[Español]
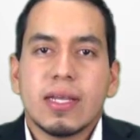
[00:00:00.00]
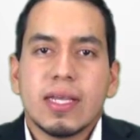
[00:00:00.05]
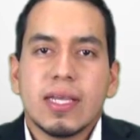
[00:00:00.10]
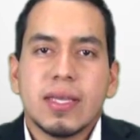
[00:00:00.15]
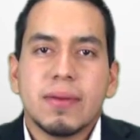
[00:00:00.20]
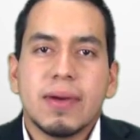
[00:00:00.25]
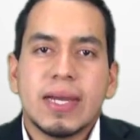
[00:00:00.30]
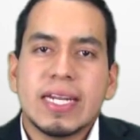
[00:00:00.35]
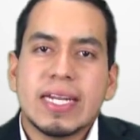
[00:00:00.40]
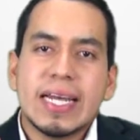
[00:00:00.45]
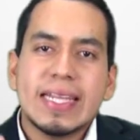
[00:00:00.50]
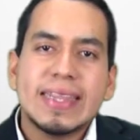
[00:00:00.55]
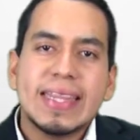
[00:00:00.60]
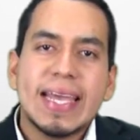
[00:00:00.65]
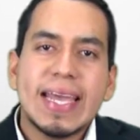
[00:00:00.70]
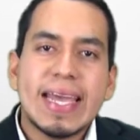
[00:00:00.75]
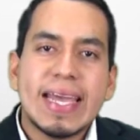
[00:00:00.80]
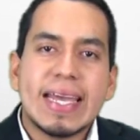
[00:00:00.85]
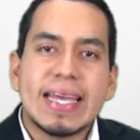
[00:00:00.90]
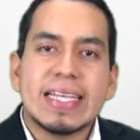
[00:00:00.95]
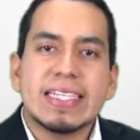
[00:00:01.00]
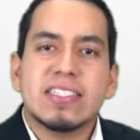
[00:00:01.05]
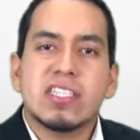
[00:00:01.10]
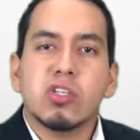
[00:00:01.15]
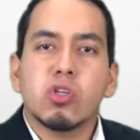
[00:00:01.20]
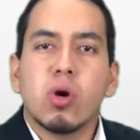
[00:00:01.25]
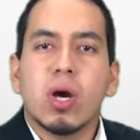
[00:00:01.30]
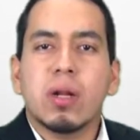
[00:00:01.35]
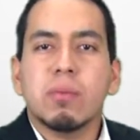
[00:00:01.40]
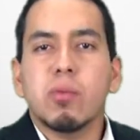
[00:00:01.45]
Imagínate
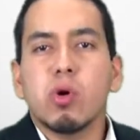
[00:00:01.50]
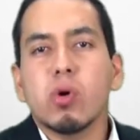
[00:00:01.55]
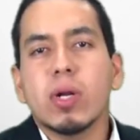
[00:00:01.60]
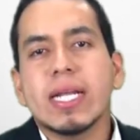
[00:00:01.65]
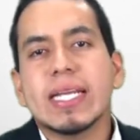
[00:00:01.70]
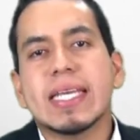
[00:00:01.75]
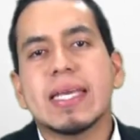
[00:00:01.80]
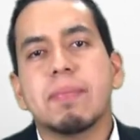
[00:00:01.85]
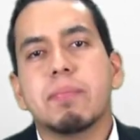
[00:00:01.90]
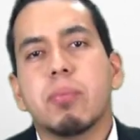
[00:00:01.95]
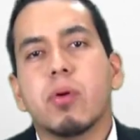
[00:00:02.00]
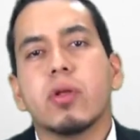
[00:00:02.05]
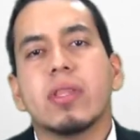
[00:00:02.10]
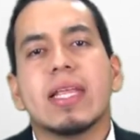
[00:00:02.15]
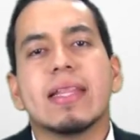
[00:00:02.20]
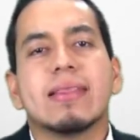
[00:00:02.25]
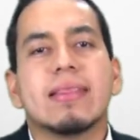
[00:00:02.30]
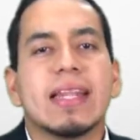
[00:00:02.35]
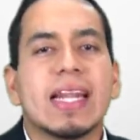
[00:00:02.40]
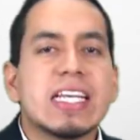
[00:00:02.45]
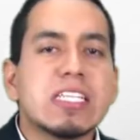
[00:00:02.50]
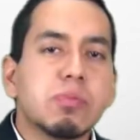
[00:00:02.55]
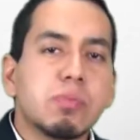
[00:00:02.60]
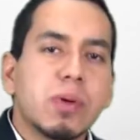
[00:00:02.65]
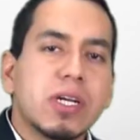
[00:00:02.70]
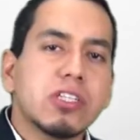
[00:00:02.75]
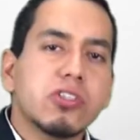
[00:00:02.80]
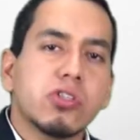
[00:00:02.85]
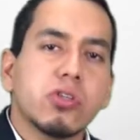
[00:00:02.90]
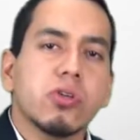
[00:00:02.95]
si yo armo un equipo de tres
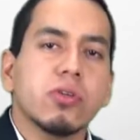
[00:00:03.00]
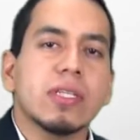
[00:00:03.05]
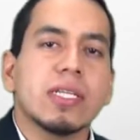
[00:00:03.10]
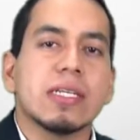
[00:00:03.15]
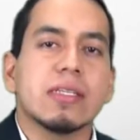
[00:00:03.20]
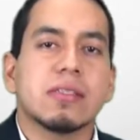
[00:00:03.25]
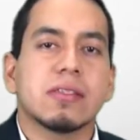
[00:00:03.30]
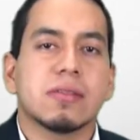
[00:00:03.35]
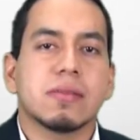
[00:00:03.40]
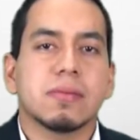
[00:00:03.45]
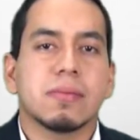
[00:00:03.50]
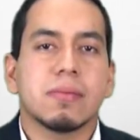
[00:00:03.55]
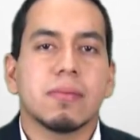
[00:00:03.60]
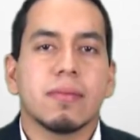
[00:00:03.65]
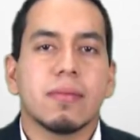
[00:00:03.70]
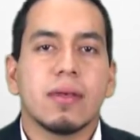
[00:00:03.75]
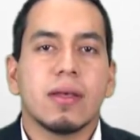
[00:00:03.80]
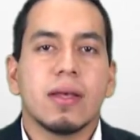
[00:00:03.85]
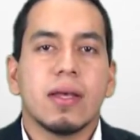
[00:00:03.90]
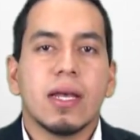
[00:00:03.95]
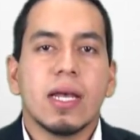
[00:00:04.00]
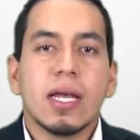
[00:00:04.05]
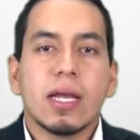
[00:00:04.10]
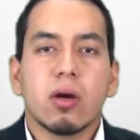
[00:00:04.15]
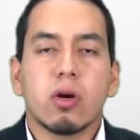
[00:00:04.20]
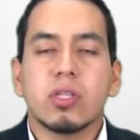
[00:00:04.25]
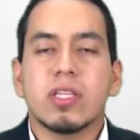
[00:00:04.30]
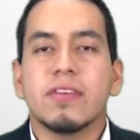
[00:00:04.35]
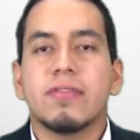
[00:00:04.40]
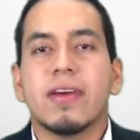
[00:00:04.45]
personas
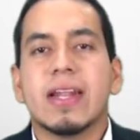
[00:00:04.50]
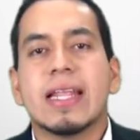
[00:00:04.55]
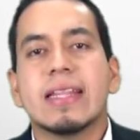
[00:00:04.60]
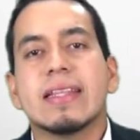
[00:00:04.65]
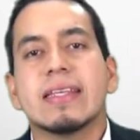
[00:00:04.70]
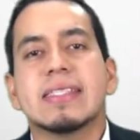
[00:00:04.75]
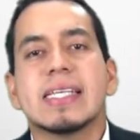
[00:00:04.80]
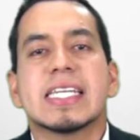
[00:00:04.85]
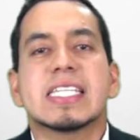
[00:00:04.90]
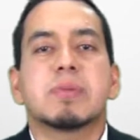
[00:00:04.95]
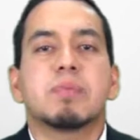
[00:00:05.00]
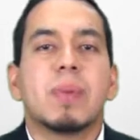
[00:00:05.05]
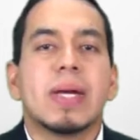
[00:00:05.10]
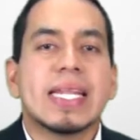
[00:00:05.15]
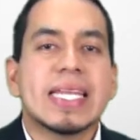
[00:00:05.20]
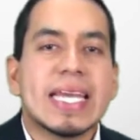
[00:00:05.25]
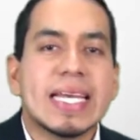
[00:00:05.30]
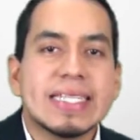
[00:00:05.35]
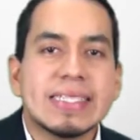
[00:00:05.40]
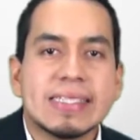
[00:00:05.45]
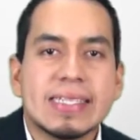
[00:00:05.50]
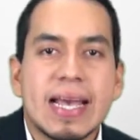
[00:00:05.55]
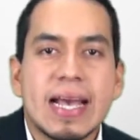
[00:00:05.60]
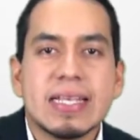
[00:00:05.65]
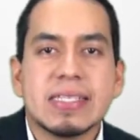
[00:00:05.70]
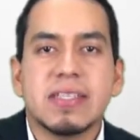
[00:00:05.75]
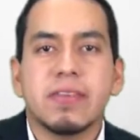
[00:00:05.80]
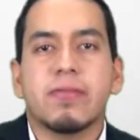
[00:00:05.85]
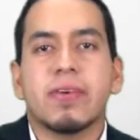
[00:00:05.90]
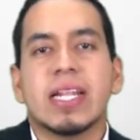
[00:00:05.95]
con diferentes
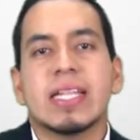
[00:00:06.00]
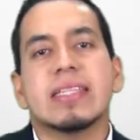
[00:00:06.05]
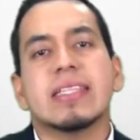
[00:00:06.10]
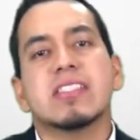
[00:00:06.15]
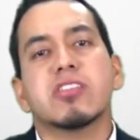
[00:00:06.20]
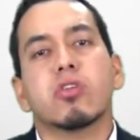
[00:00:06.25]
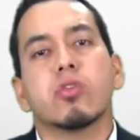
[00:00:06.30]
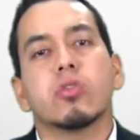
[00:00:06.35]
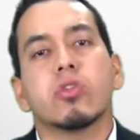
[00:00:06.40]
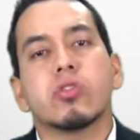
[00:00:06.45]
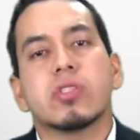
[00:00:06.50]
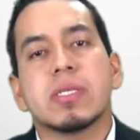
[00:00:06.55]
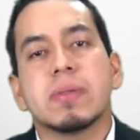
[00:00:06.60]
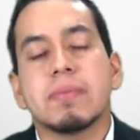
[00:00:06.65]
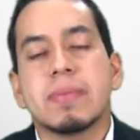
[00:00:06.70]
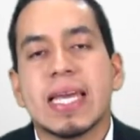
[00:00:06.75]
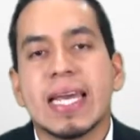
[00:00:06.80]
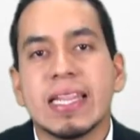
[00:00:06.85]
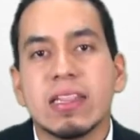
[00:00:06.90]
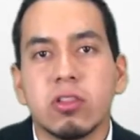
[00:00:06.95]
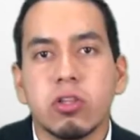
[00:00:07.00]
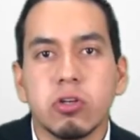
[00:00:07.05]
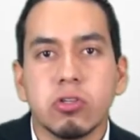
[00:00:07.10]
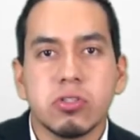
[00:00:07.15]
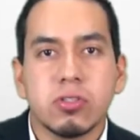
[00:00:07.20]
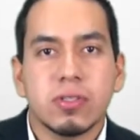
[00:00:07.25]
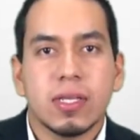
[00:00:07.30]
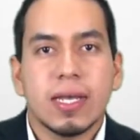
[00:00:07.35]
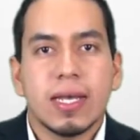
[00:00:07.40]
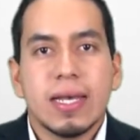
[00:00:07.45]
experiencias, diferentes
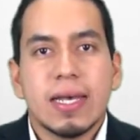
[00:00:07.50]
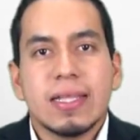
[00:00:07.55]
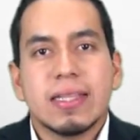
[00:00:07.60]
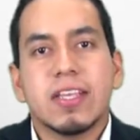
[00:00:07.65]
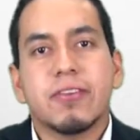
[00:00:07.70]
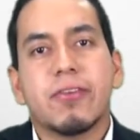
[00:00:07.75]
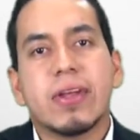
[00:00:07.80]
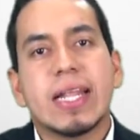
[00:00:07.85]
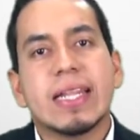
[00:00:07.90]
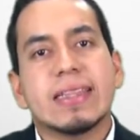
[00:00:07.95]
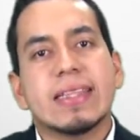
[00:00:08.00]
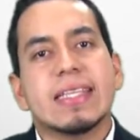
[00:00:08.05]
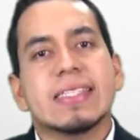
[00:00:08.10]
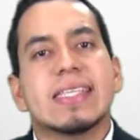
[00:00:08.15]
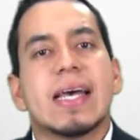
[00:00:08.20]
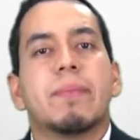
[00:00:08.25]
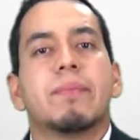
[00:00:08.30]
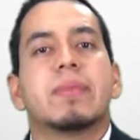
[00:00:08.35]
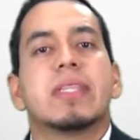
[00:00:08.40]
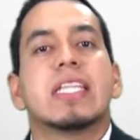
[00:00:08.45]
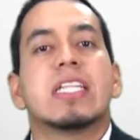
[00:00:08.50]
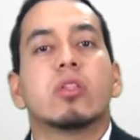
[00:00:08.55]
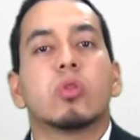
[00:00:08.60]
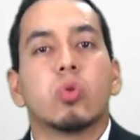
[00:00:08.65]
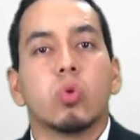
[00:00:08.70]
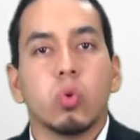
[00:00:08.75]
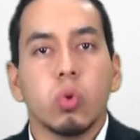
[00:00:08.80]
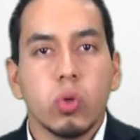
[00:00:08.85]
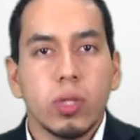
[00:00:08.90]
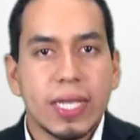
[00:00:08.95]
conocimientos, diferentes
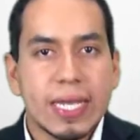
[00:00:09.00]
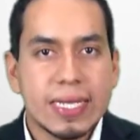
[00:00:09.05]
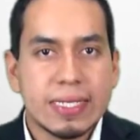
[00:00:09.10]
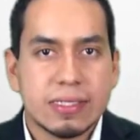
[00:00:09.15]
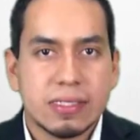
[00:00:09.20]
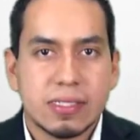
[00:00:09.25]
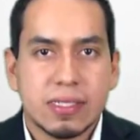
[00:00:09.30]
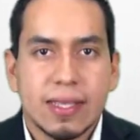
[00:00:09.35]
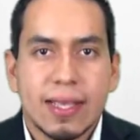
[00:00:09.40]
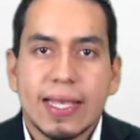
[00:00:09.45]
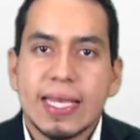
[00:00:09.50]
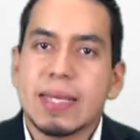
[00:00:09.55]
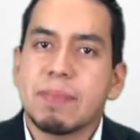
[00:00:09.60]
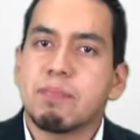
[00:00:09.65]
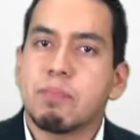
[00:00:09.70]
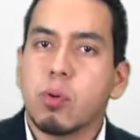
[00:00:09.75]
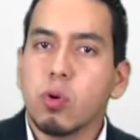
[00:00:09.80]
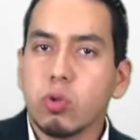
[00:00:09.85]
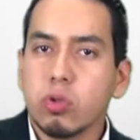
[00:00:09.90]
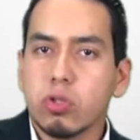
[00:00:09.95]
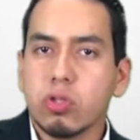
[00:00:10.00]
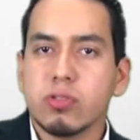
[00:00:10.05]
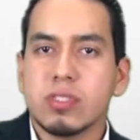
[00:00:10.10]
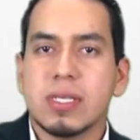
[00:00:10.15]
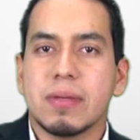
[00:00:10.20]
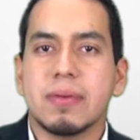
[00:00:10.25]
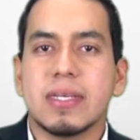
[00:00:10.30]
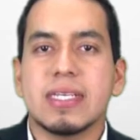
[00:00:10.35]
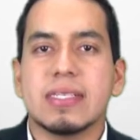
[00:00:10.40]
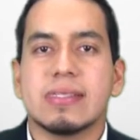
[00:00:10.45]
aptitudes y puntos
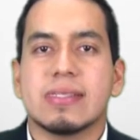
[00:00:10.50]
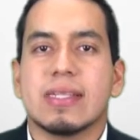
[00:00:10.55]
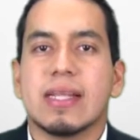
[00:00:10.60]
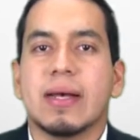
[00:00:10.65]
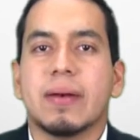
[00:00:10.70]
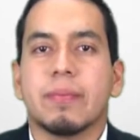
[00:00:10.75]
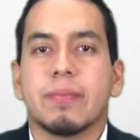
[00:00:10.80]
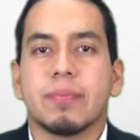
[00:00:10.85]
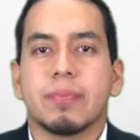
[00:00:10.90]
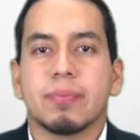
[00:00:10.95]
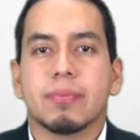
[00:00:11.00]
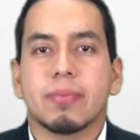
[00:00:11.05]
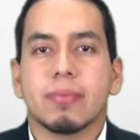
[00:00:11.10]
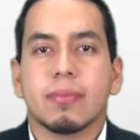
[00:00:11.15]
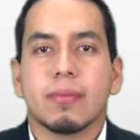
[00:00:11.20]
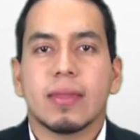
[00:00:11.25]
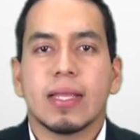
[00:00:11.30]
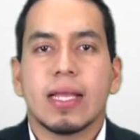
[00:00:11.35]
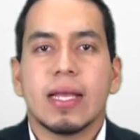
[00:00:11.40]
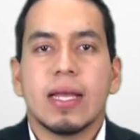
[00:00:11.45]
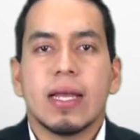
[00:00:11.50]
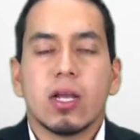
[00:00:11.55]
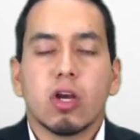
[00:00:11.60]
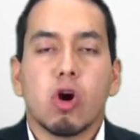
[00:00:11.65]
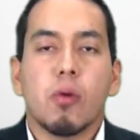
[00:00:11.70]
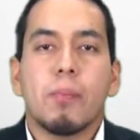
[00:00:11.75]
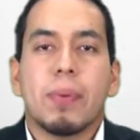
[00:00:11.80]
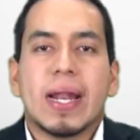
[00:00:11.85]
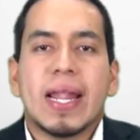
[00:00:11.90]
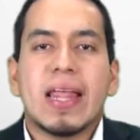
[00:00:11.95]
de vista,
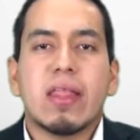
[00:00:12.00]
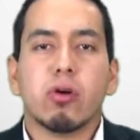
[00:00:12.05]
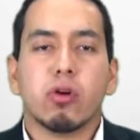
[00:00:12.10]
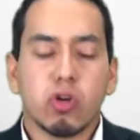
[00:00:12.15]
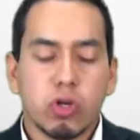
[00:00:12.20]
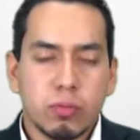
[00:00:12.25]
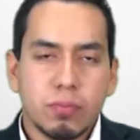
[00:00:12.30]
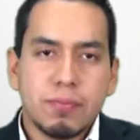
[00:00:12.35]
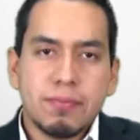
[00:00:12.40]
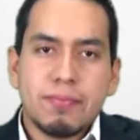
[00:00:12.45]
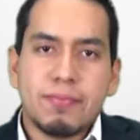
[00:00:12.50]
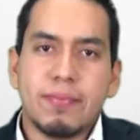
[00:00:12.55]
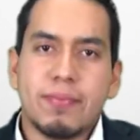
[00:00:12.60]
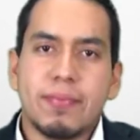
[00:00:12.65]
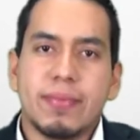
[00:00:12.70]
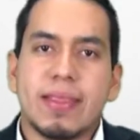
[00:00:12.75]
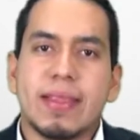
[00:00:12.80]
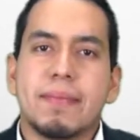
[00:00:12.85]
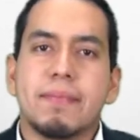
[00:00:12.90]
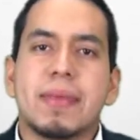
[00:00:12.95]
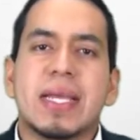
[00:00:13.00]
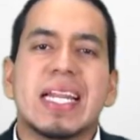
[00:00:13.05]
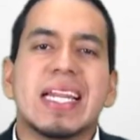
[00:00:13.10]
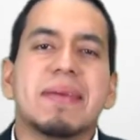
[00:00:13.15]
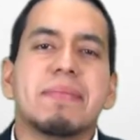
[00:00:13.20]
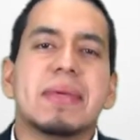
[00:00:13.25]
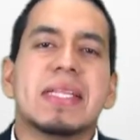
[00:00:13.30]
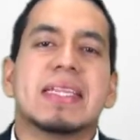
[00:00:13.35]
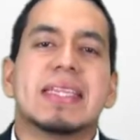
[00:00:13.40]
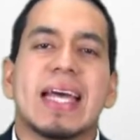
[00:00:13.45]
comparado con mi
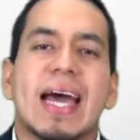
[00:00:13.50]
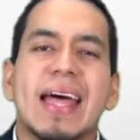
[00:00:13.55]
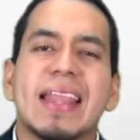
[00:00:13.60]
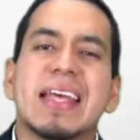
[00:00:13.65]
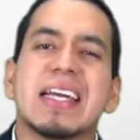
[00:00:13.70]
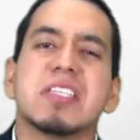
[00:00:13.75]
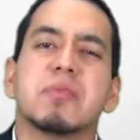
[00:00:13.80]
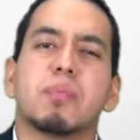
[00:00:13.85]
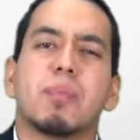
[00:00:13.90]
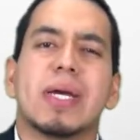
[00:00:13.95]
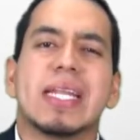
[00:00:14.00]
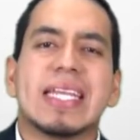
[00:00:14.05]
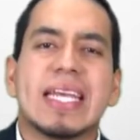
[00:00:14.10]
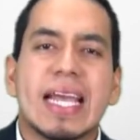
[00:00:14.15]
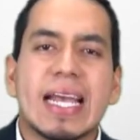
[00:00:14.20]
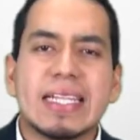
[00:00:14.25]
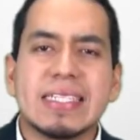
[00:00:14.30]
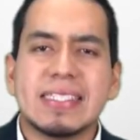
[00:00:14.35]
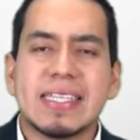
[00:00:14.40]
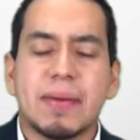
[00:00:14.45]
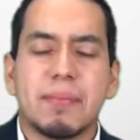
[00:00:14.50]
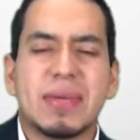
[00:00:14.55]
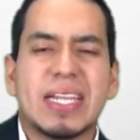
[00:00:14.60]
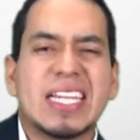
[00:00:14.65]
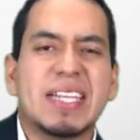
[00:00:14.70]
limitada experiencia, mi